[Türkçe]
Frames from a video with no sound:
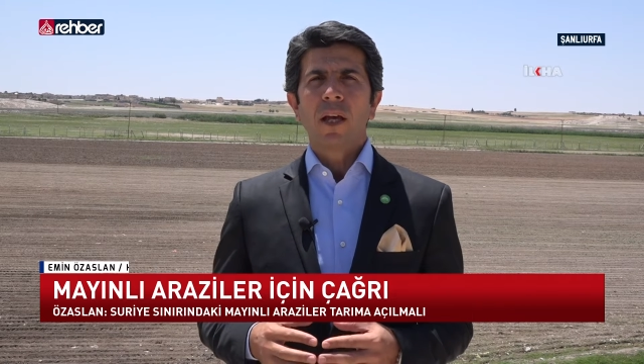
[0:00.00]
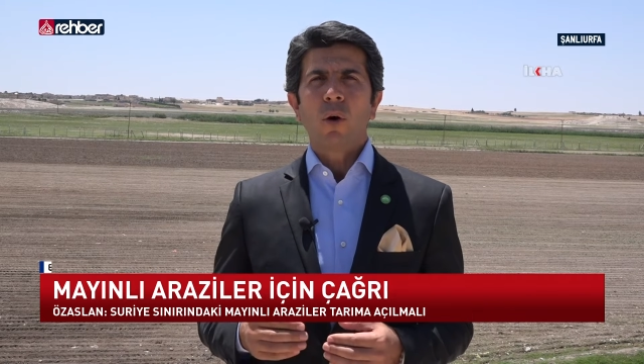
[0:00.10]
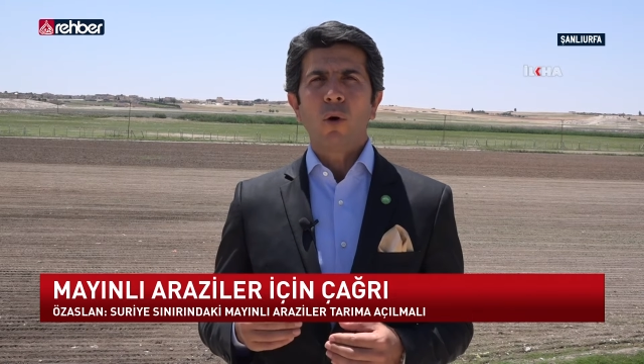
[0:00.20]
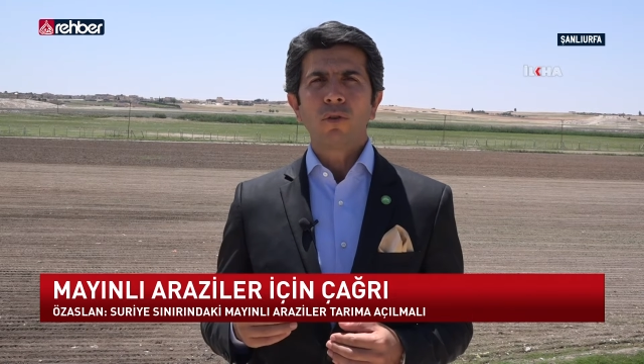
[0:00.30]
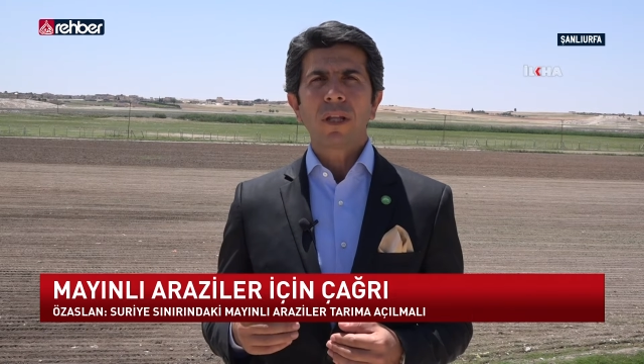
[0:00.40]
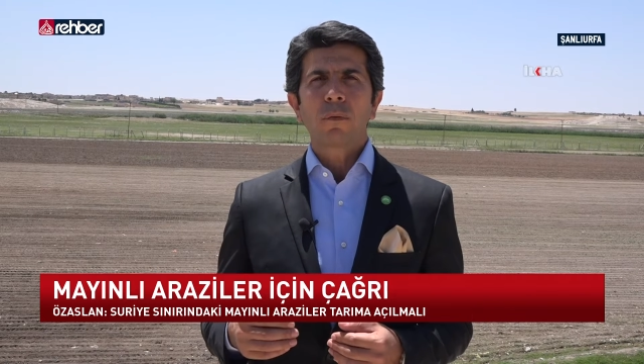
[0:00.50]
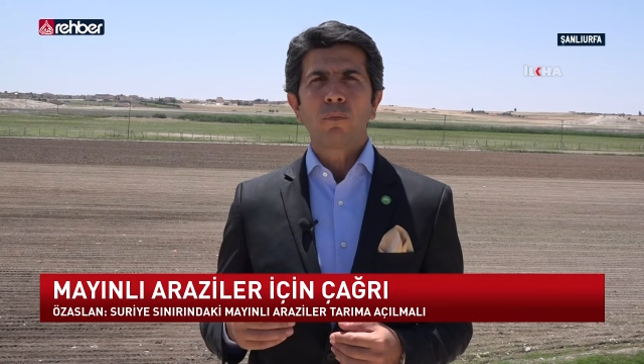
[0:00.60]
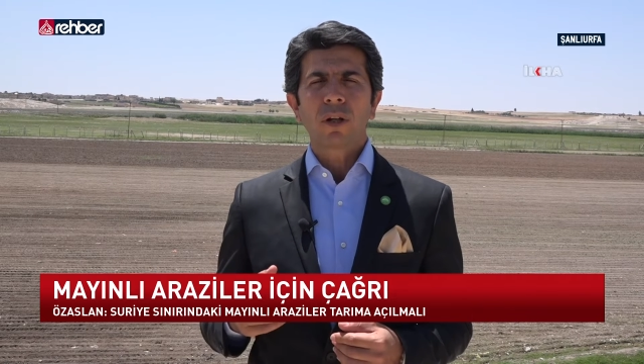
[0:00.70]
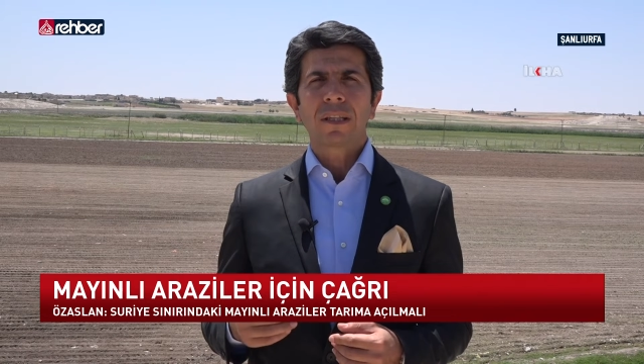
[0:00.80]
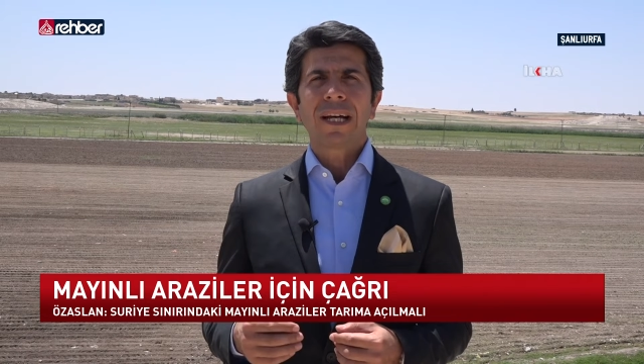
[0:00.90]
Onlar
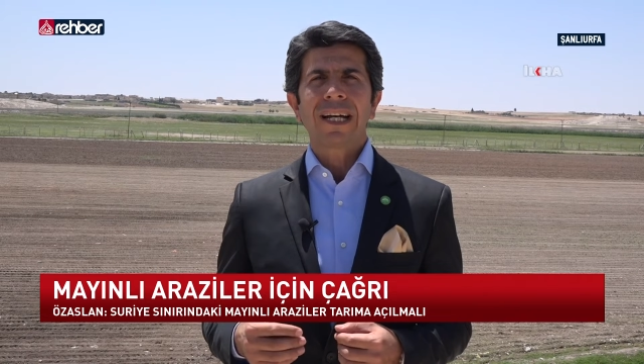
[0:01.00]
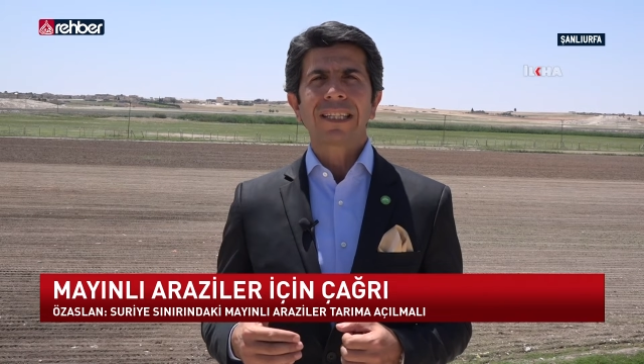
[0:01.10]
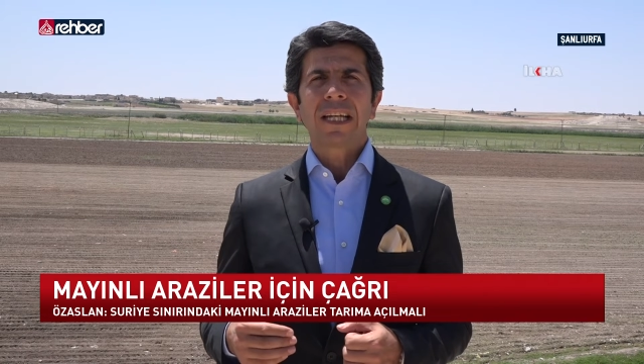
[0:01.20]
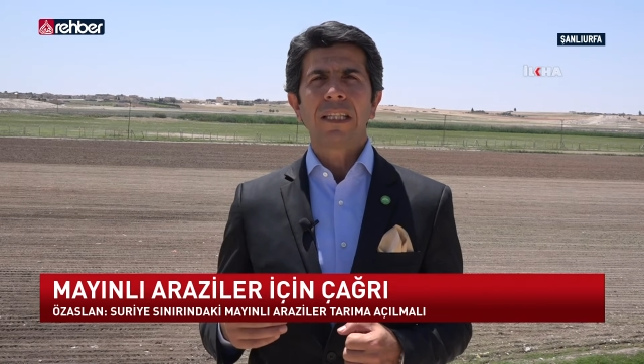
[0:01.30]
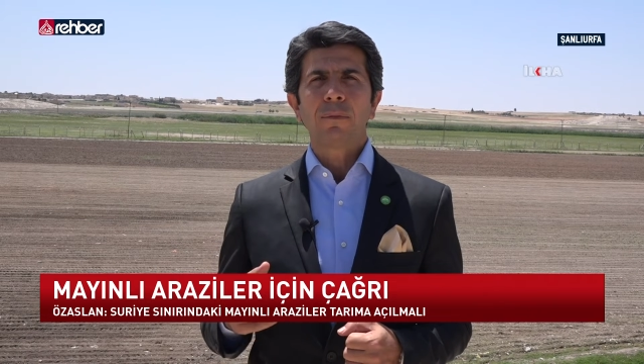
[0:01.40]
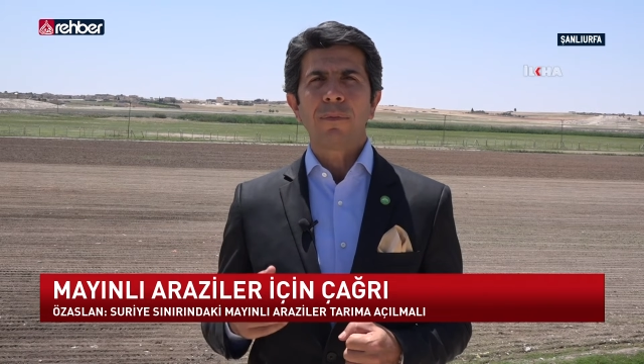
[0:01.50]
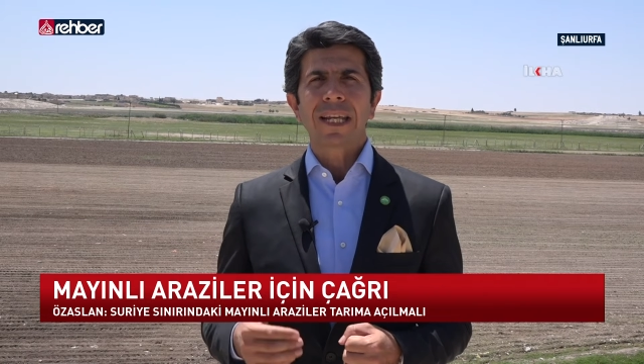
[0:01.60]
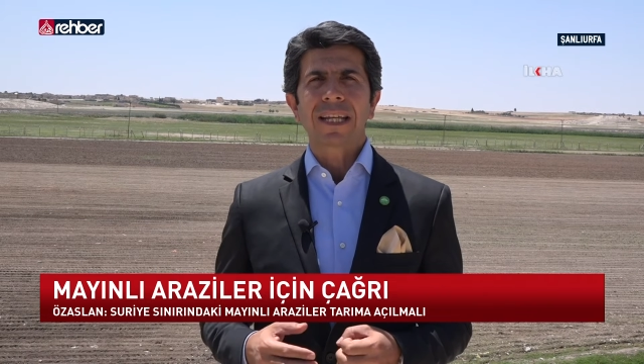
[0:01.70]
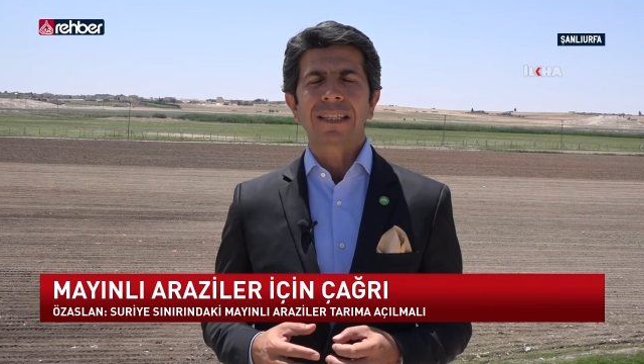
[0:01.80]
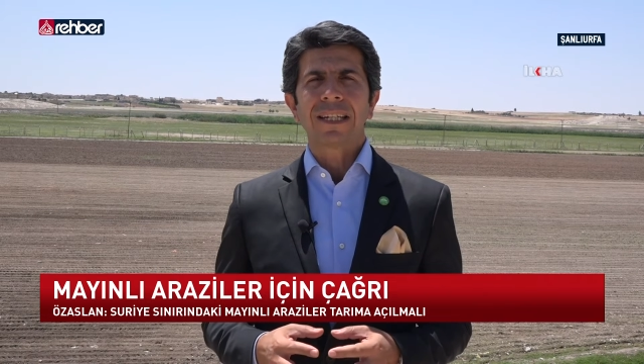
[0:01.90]
burada kendi
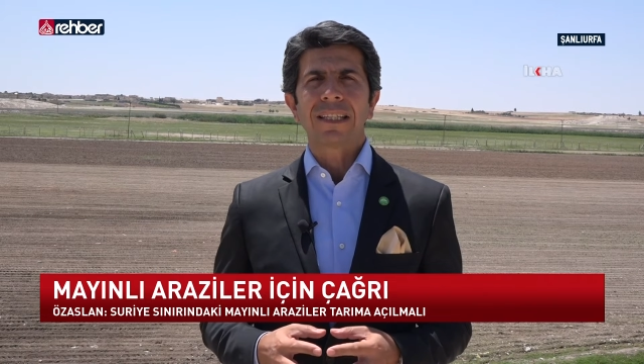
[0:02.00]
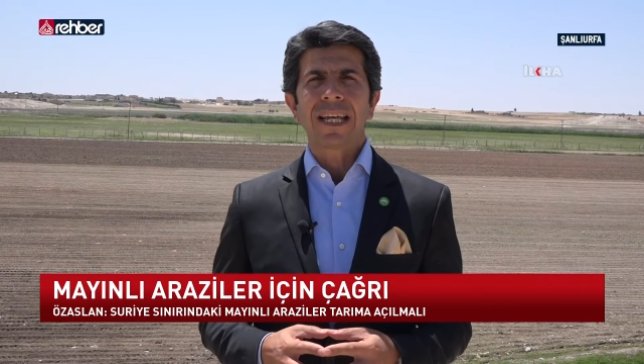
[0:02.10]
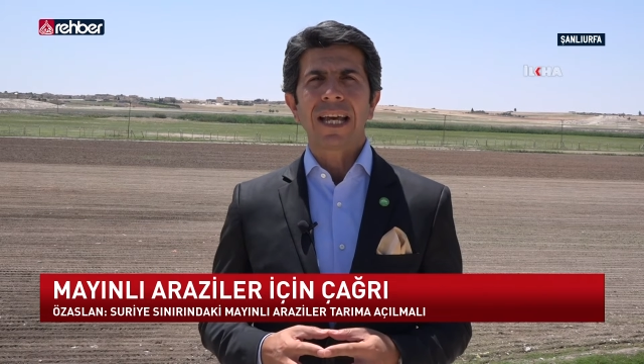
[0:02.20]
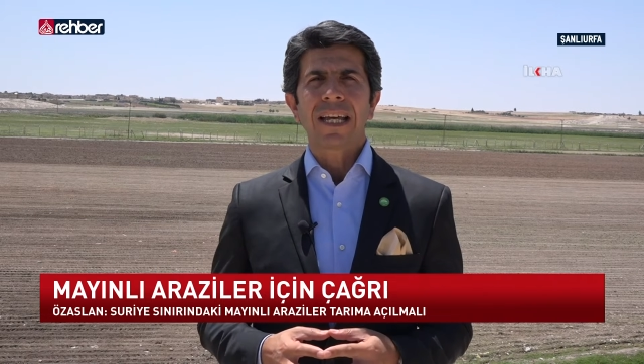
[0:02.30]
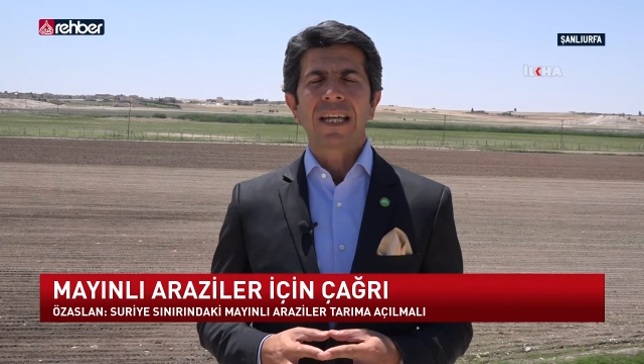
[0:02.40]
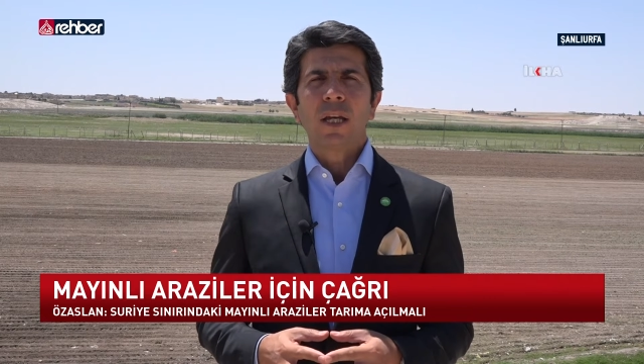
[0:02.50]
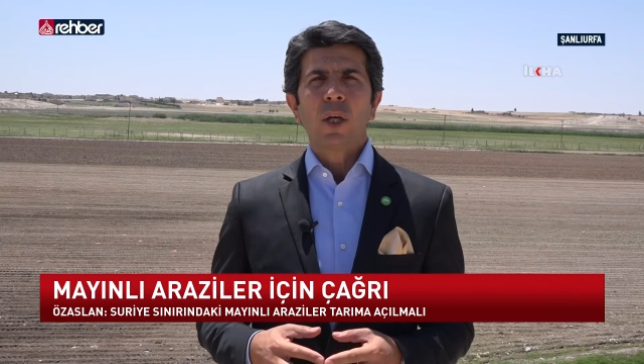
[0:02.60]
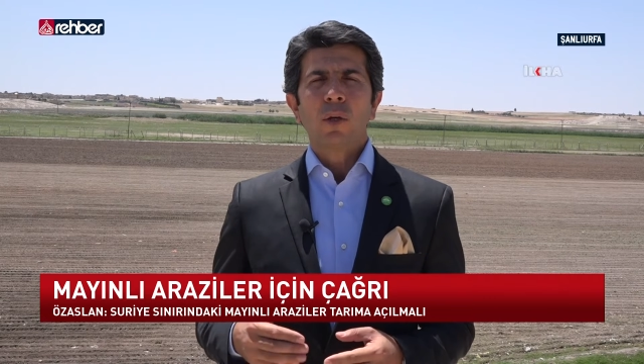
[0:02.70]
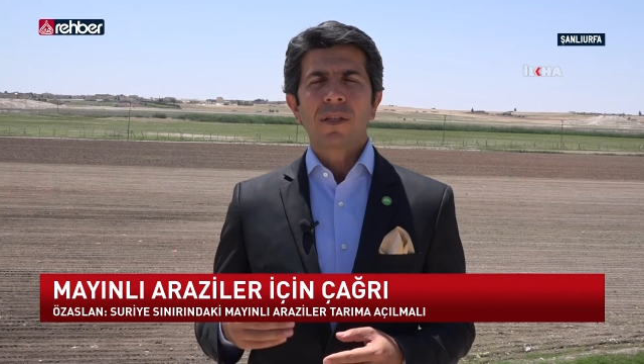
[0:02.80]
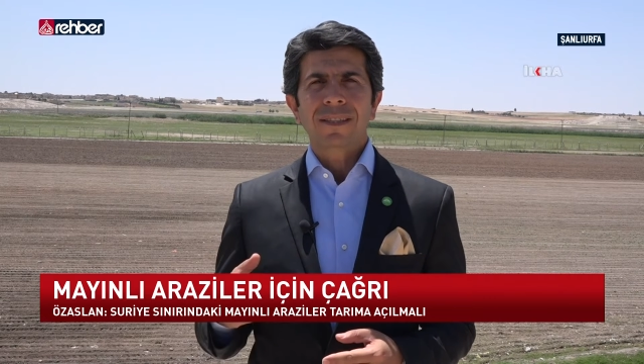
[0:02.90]
memleketlerinde
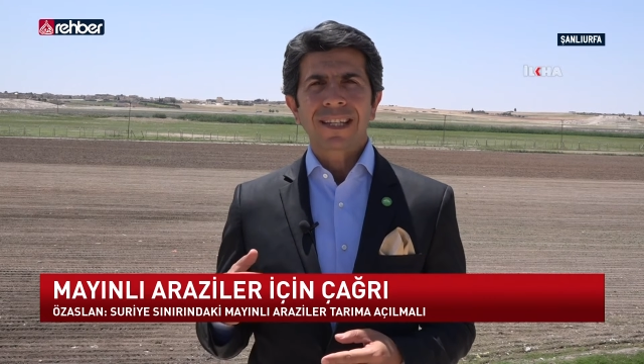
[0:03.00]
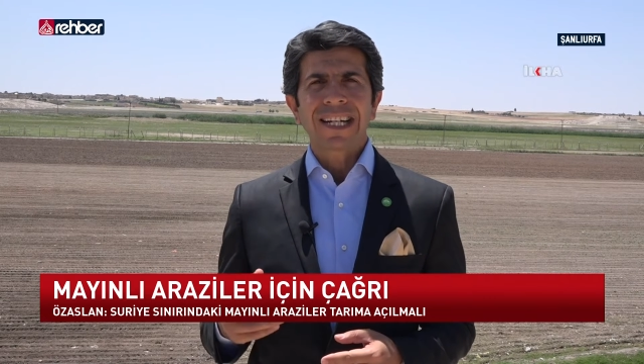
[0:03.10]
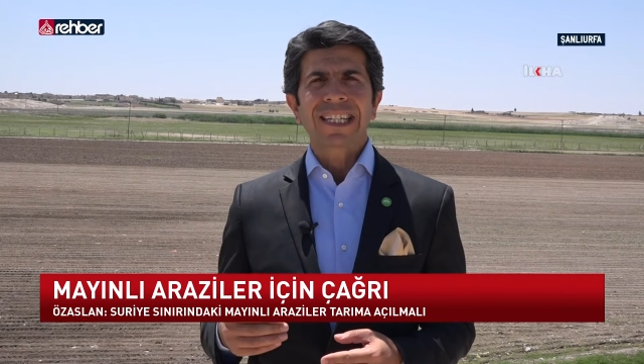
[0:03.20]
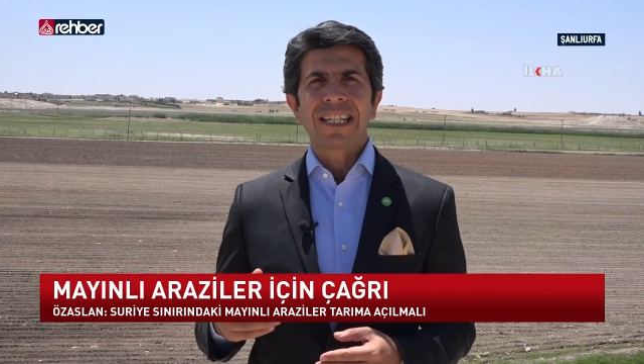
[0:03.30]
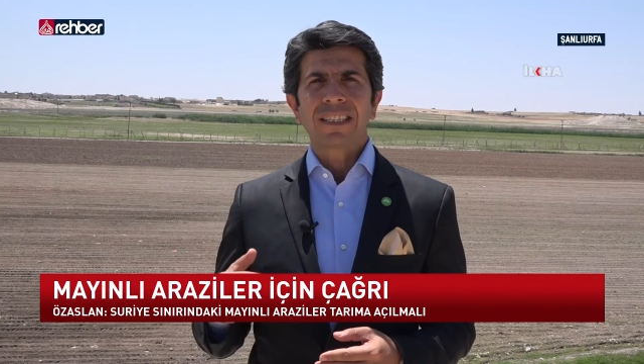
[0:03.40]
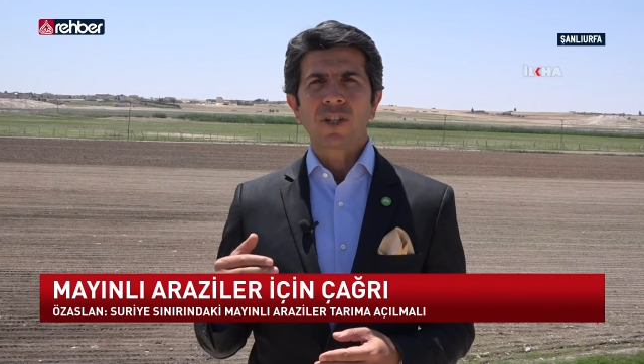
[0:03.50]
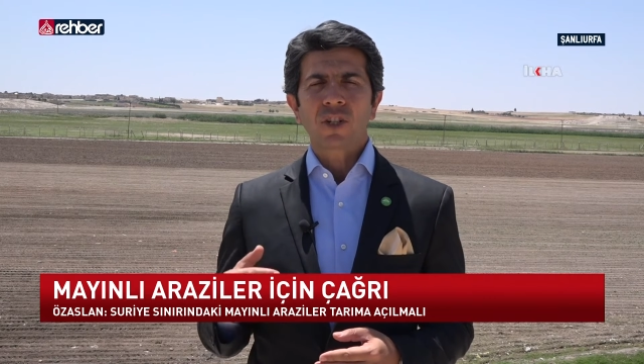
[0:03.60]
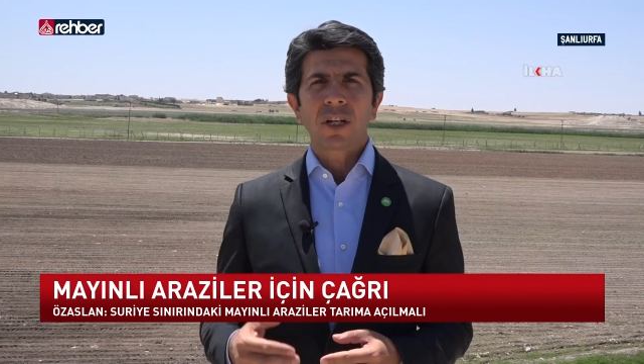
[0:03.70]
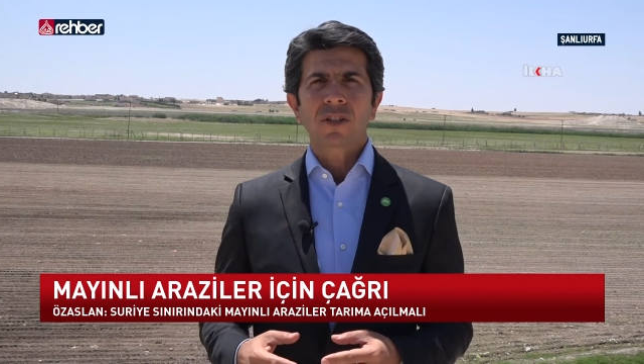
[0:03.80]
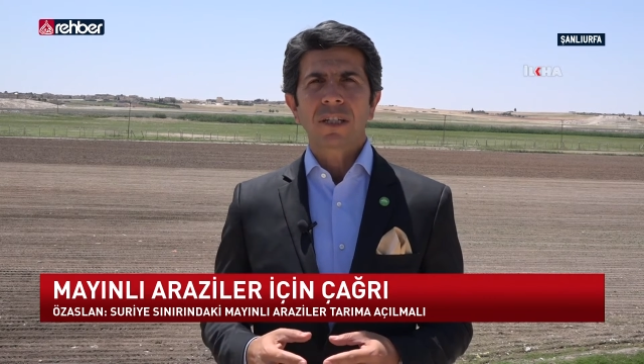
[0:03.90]
Serakent'te
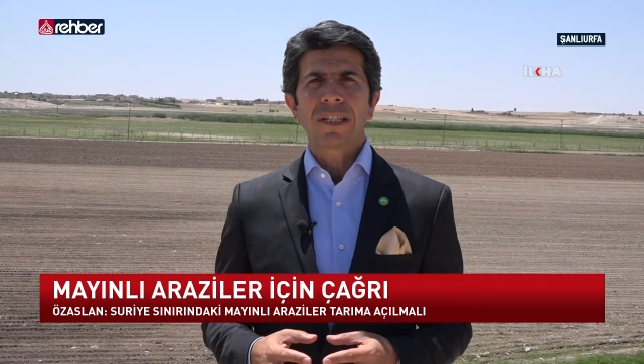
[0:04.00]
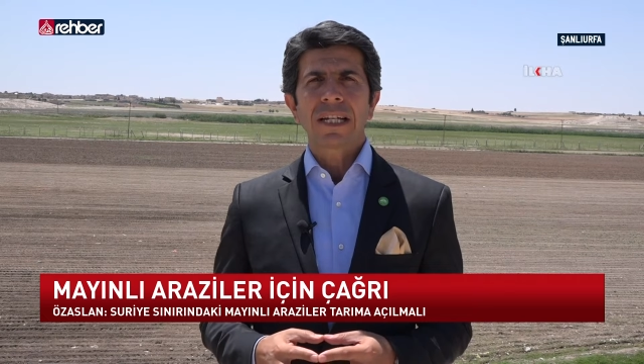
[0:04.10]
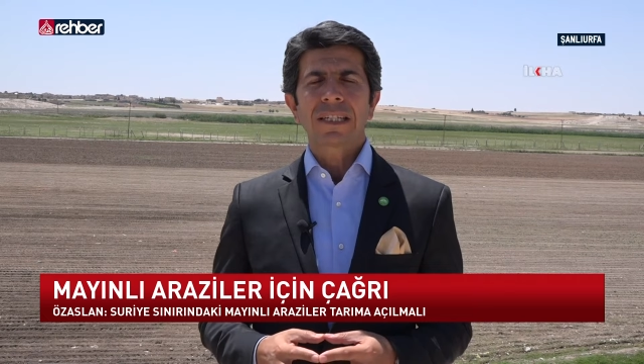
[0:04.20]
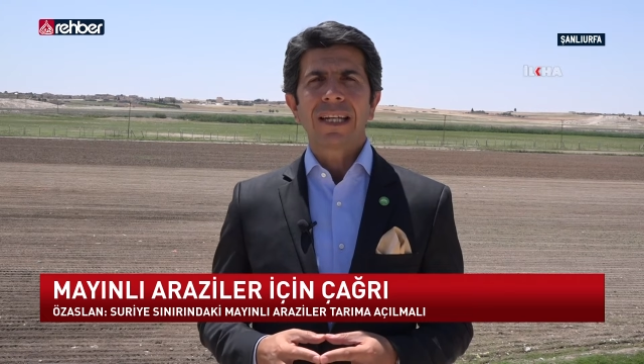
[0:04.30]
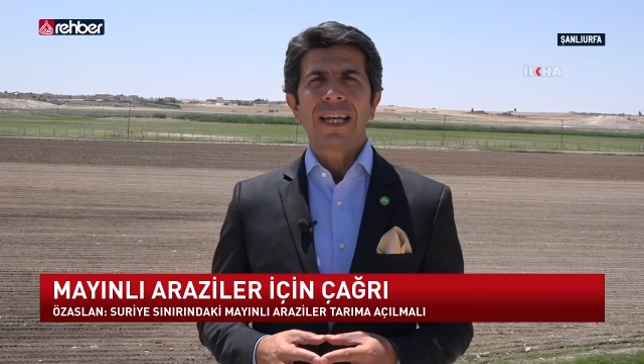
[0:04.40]
çalışsınlar.